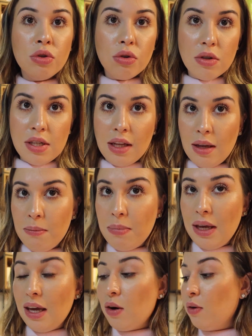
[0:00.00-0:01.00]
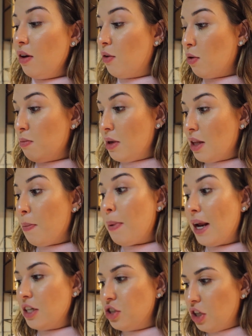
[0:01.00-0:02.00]
tudo sem tempero e comida
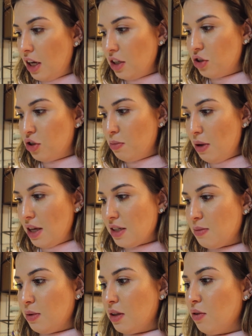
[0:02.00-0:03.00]
pra gente mesmo.